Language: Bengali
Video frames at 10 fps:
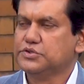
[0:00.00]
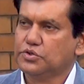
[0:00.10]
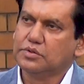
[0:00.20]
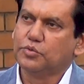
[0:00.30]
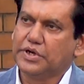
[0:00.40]

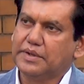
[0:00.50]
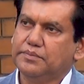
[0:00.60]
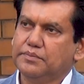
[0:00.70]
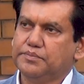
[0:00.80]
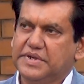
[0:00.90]
জন্য বোর্ডে
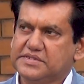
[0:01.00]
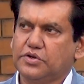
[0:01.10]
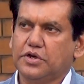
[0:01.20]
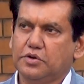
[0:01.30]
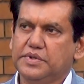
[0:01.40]
প্লেস
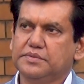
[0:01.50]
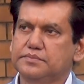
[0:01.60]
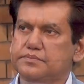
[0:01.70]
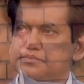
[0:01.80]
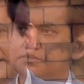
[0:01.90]
করা হবে
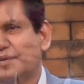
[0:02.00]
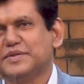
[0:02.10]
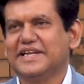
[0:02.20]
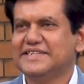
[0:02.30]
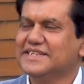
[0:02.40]
এটা
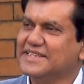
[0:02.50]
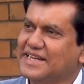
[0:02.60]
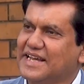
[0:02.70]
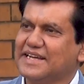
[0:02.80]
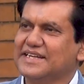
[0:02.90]
আমাদের
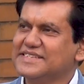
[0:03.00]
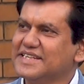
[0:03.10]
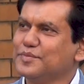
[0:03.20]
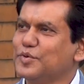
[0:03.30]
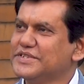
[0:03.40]
এজেন্ডাতে রাখা আছে
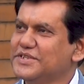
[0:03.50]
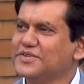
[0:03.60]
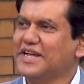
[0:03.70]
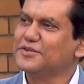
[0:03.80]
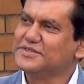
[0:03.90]
তো বোর্ডে
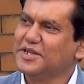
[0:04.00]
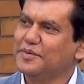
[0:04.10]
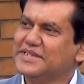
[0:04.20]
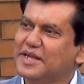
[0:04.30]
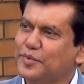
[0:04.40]
যখন আলোচনা
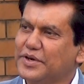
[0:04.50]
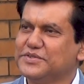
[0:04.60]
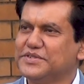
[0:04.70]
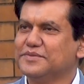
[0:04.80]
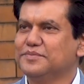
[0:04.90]
হবে তারপরে
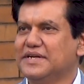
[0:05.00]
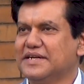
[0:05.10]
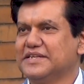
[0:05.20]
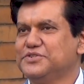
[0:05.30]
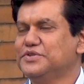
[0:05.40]
যদি
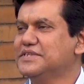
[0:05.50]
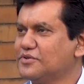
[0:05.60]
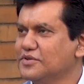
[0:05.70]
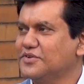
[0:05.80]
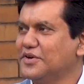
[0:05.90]
কিছু
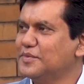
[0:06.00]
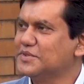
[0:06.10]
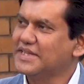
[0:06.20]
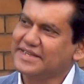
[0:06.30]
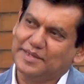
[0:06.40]
ডিসক্লোজ করার
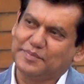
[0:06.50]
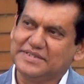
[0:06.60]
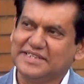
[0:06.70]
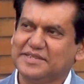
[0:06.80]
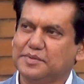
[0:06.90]
মতো থাকে
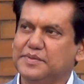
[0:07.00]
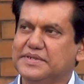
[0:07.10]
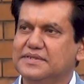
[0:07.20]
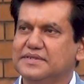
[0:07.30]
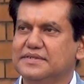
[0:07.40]
আপনারা জানতে
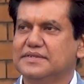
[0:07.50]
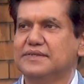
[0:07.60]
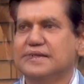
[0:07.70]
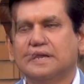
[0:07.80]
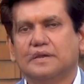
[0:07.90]
পারবেন
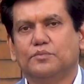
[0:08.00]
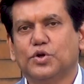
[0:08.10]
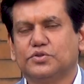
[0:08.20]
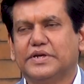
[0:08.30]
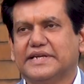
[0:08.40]

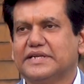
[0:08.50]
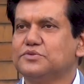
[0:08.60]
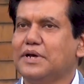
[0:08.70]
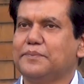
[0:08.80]
মূলত এটা কিন্তু